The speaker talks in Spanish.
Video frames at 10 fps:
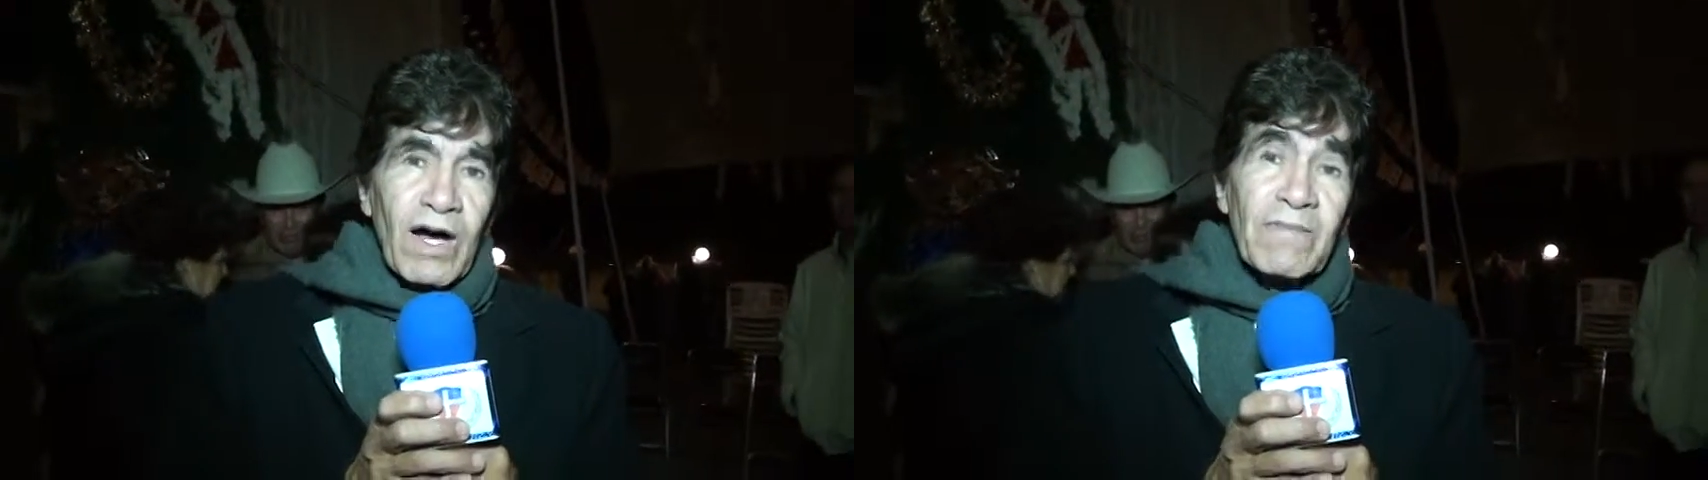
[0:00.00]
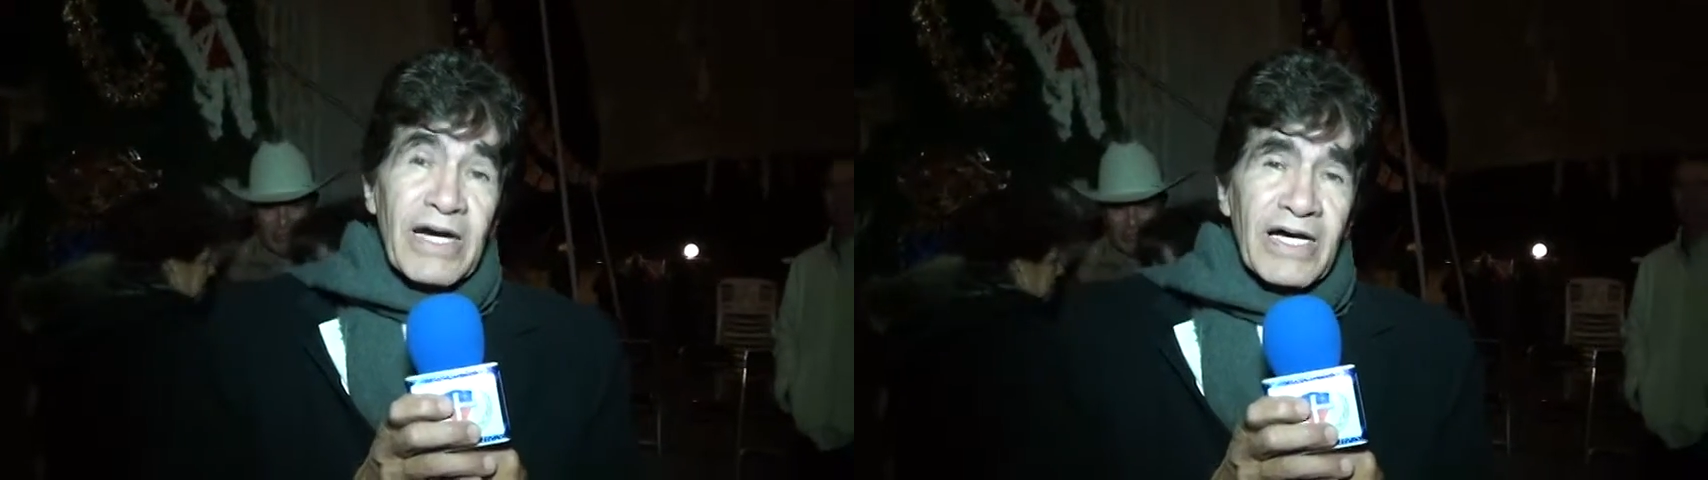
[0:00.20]

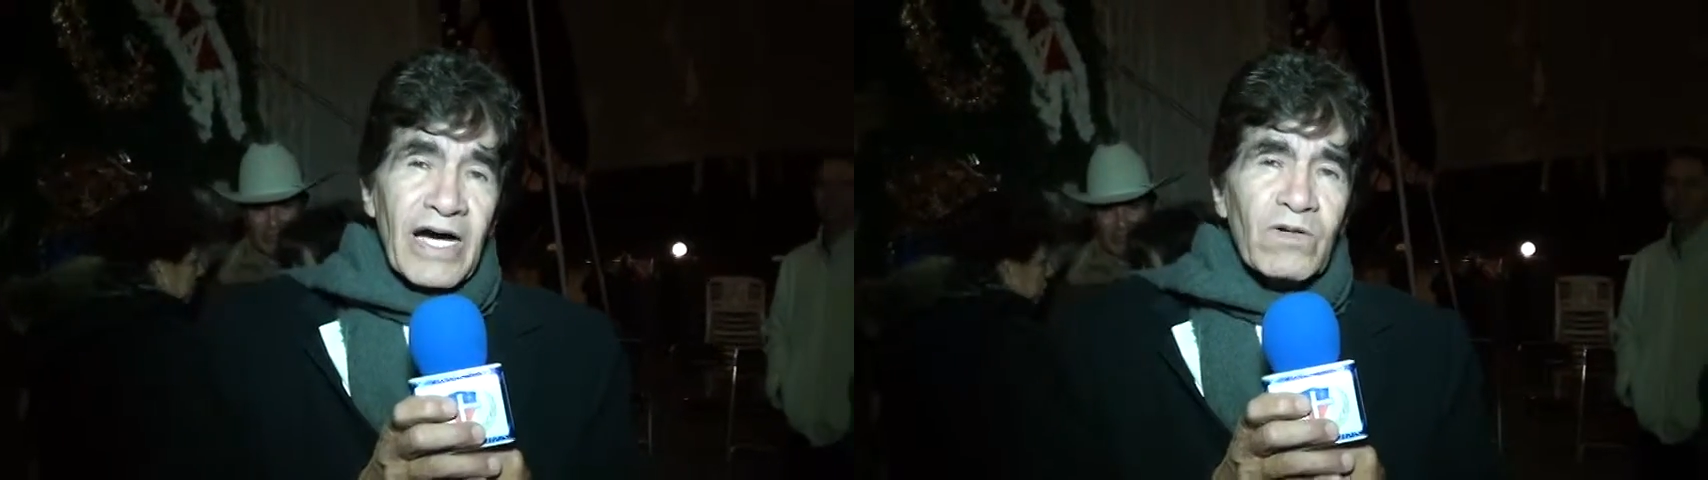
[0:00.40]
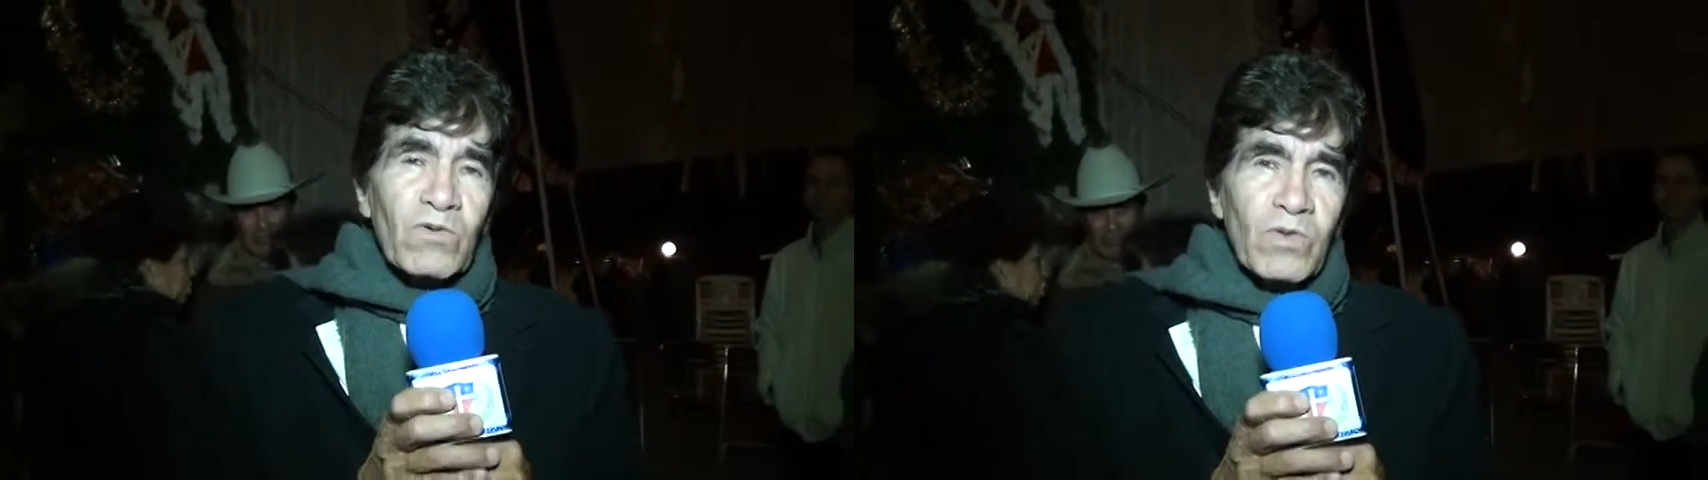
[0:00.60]

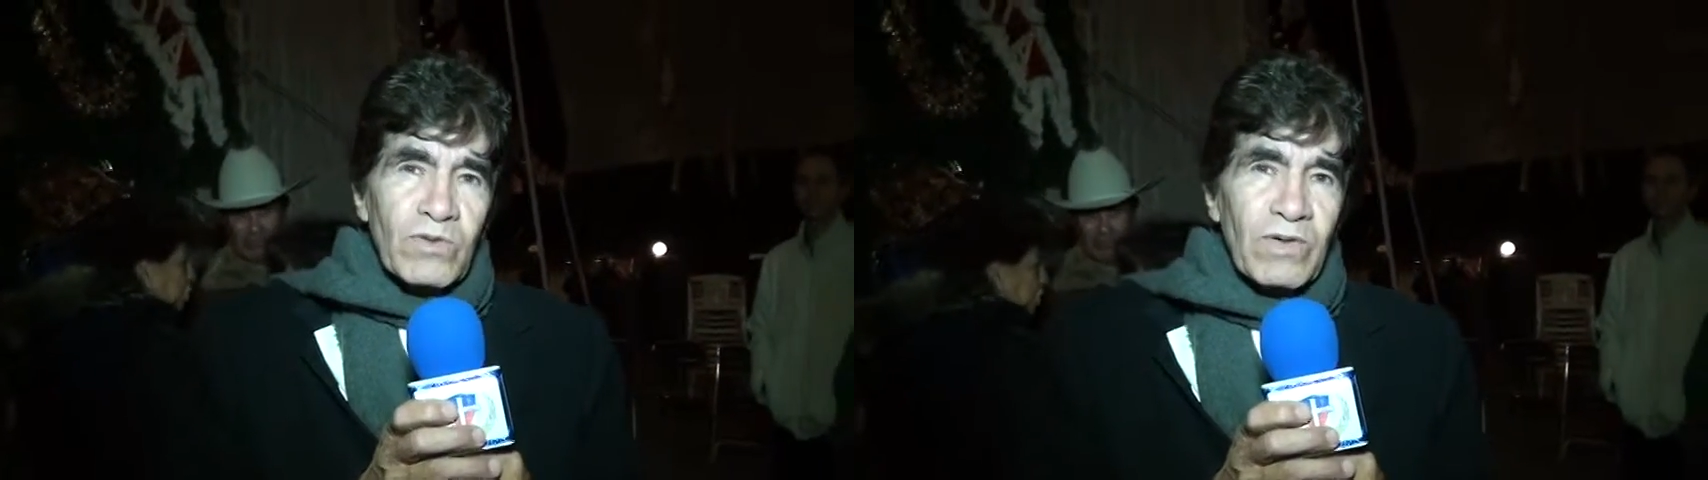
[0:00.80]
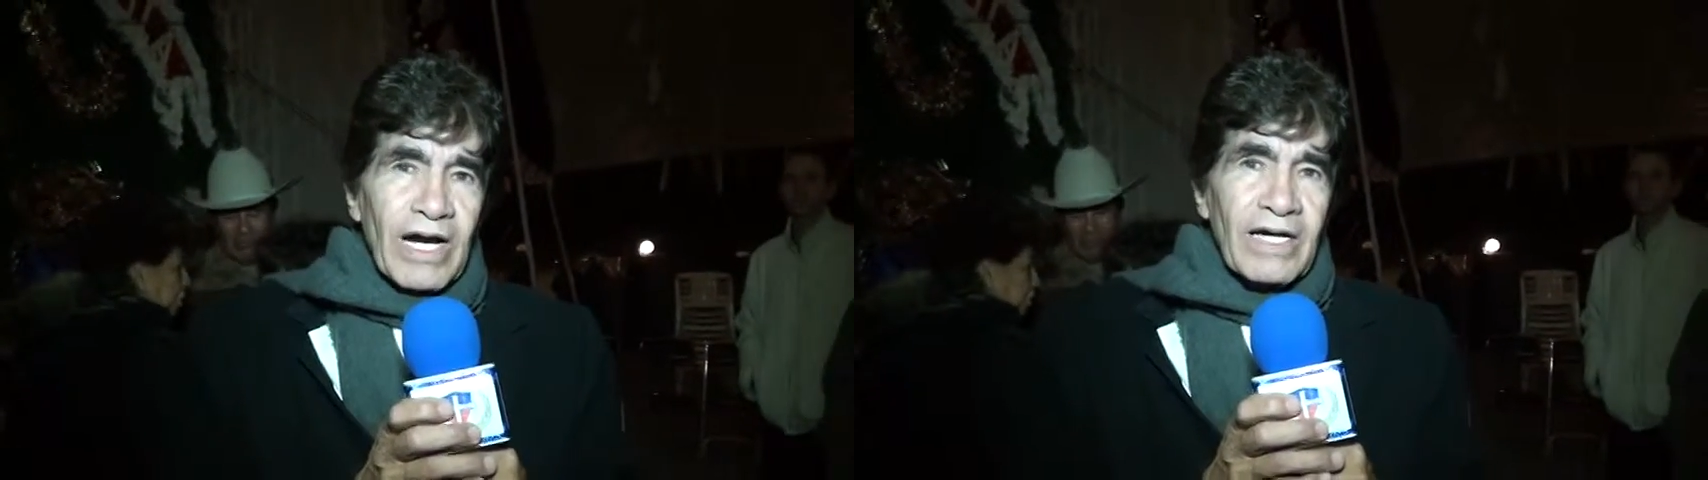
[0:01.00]
Americano
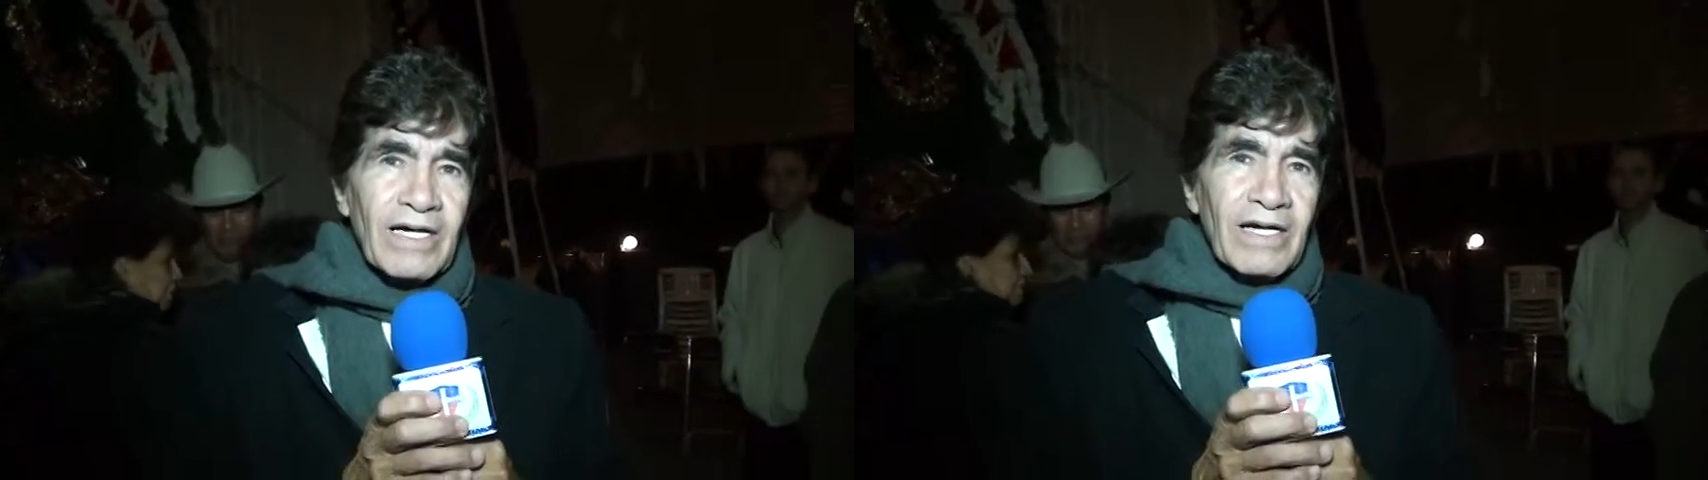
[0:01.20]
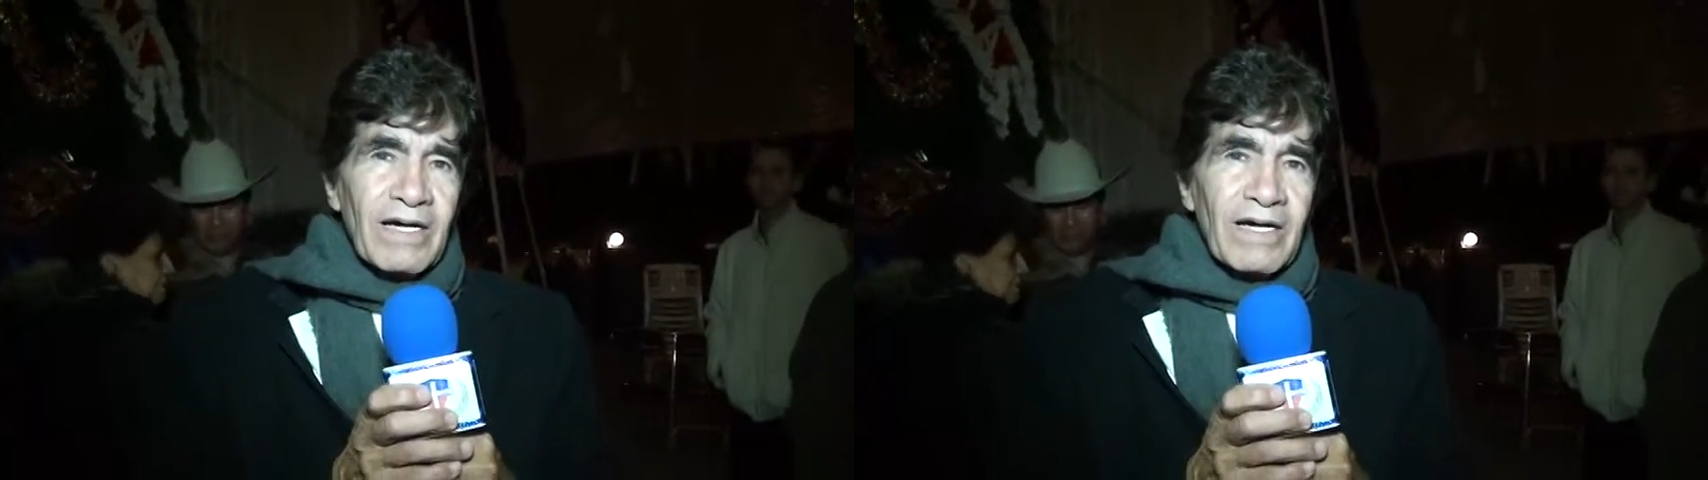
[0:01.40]
Cultural,